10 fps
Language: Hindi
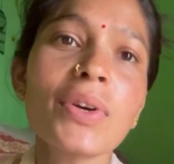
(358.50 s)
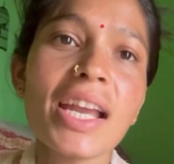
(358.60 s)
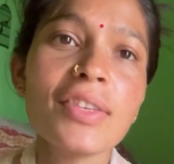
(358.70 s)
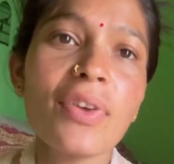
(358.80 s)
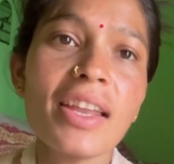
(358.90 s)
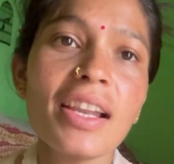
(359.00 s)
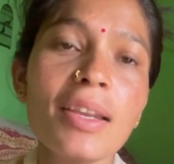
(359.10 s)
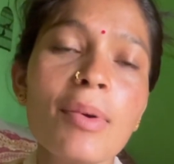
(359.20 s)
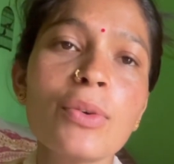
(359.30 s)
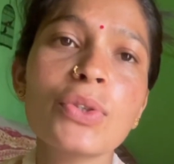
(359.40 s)
गाइज फाइनली
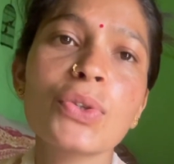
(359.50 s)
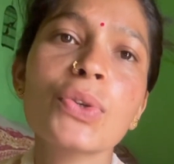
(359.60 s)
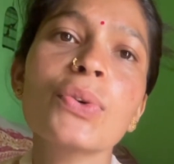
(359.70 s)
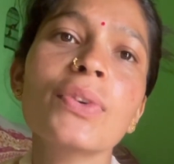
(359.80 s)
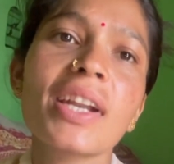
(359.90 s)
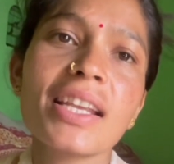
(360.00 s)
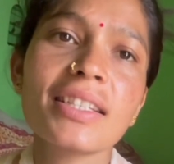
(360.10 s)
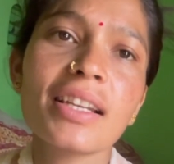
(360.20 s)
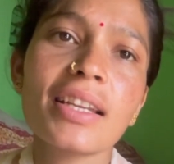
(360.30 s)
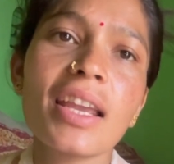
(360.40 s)
मैं उठ चुकी हूँ रेस्ट
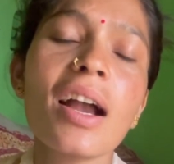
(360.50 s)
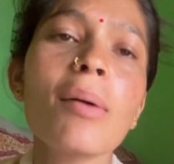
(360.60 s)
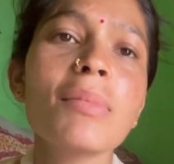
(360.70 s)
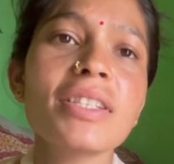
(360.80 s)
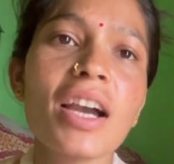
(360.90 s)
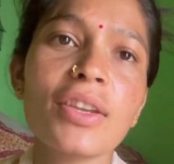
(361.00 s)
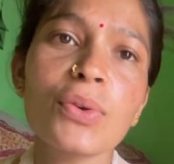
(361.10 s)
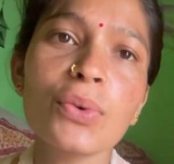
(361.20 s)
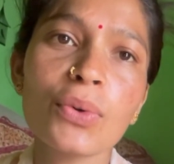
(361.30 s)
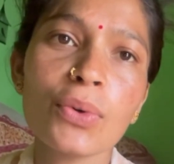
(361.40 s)
करके अब मैं जा रही
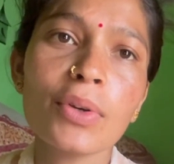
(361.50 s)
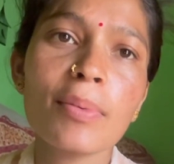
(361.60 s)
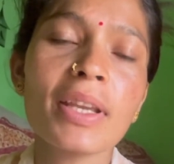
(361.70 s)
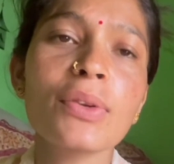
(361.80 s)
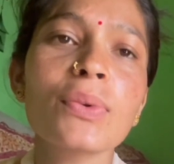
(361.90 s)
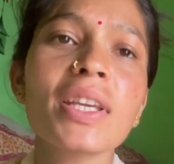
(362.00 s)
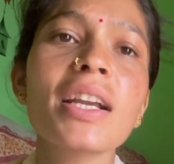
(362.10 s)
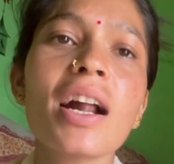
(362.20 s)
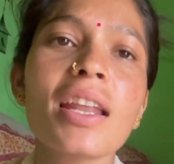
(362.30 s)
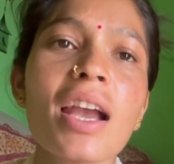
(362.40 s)
हूँ रोड में क्योंकि
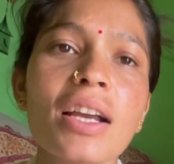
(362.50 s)
गाड़ी आ